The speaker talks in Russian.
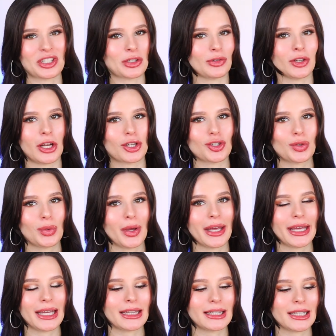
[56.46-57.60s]
с чего я начну,
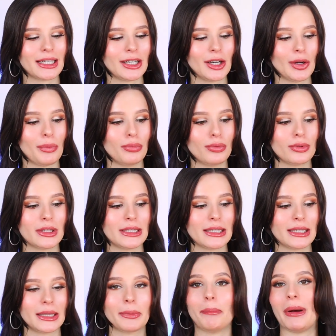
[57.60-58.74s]
это
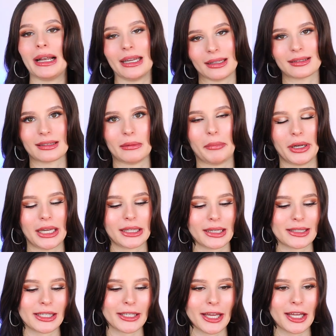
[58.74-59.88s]
будет палетка. Палетка
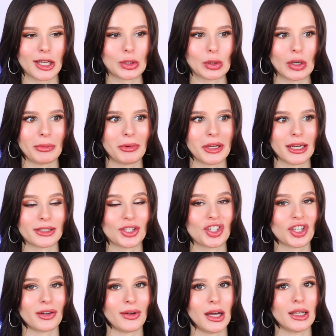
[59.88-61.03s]
теней, которая меня
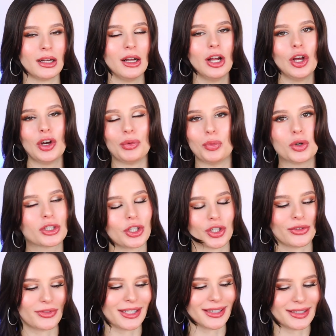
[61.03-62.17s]
разочаровала больше,
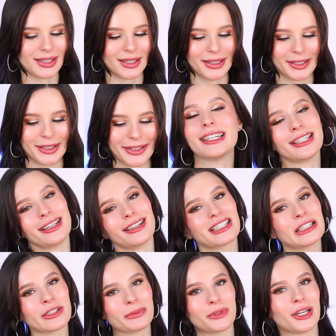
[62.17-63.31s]
чем все остальные. И
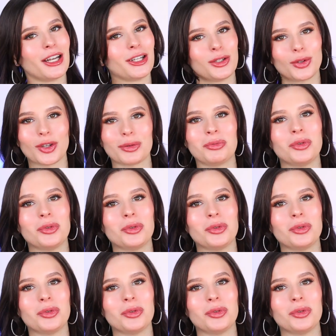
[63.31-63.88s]
если вы смотрели других